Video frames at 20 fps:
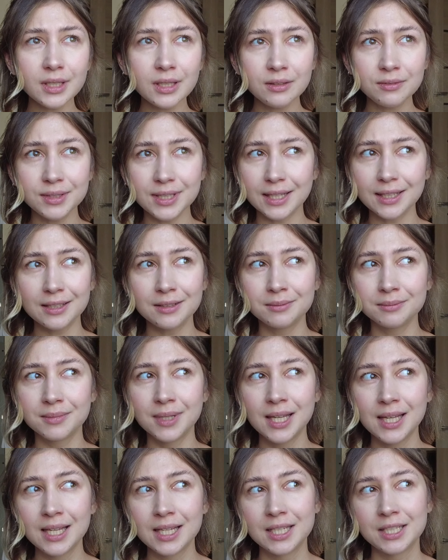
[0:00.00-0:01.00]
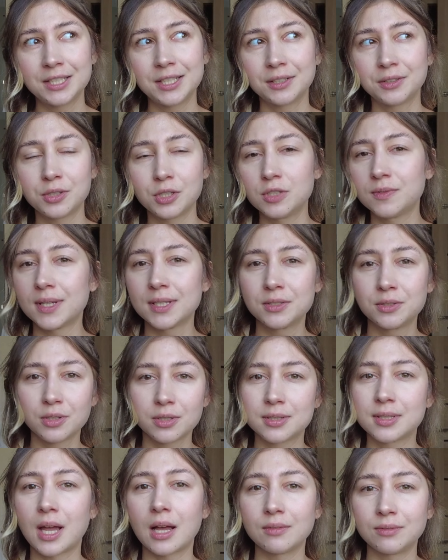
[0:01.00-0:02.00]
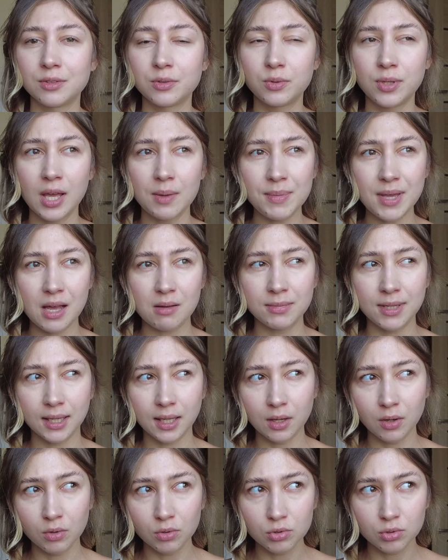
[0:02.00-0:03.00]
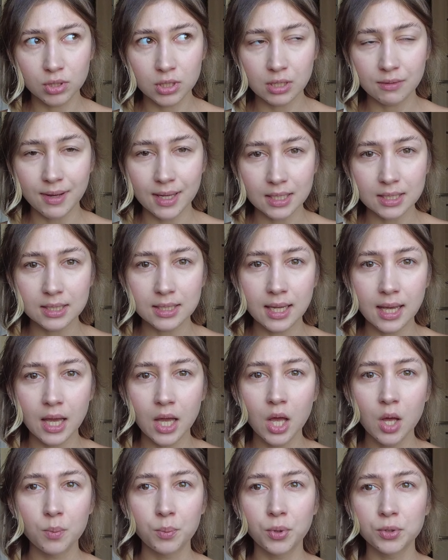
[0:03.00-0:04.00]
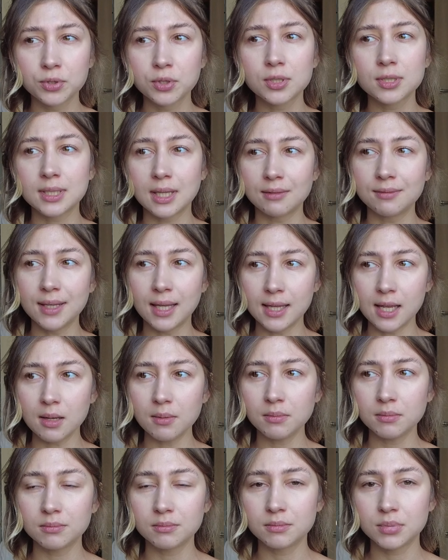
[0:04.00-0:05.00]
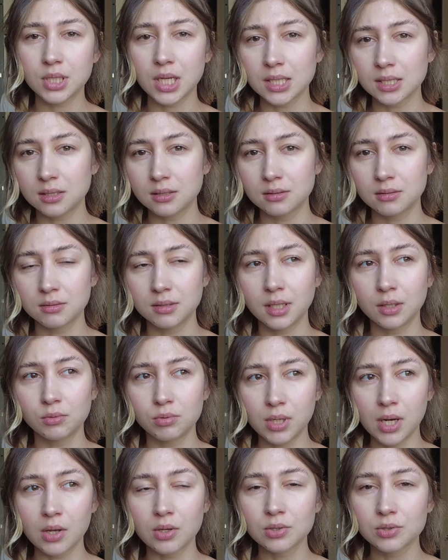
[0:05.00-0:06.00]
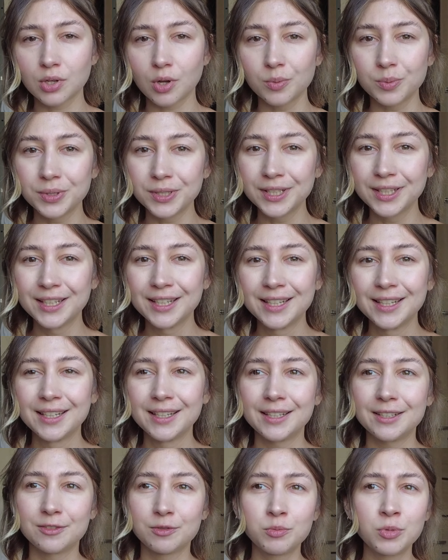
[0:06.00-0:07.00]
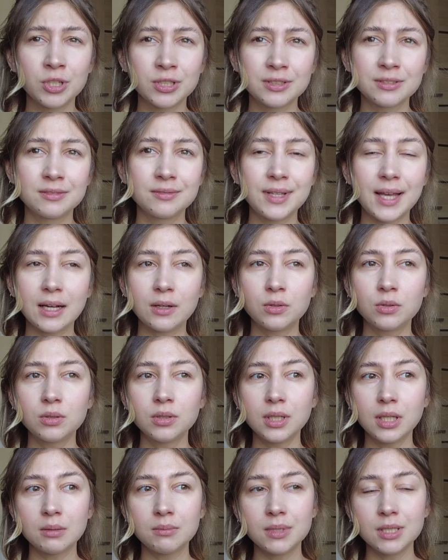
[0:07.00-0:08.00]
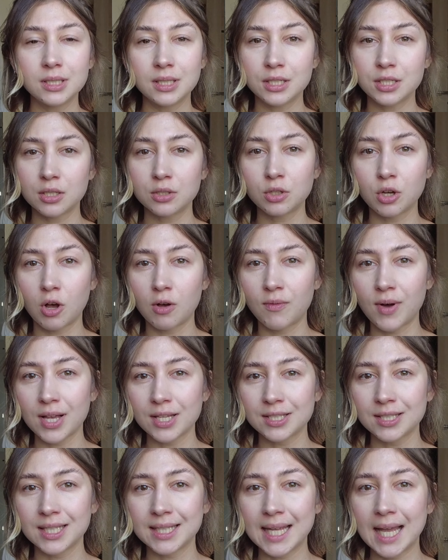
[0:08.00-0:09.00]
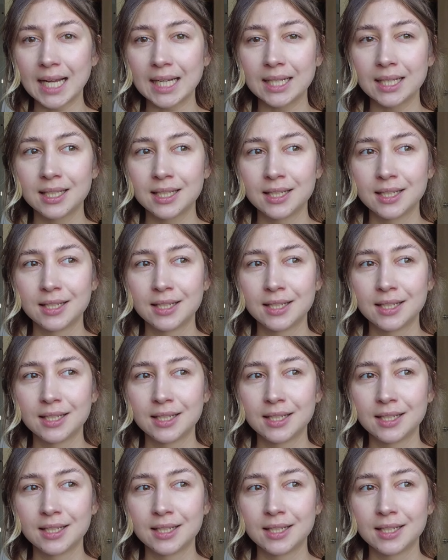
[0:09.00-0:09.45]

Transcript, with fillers: W takim, że ktoś was zostawił. Ja miałam takie uczucie właśnie pozostawienia przez niektóre osoby w młodym wieku i myślę, że to właśnie tak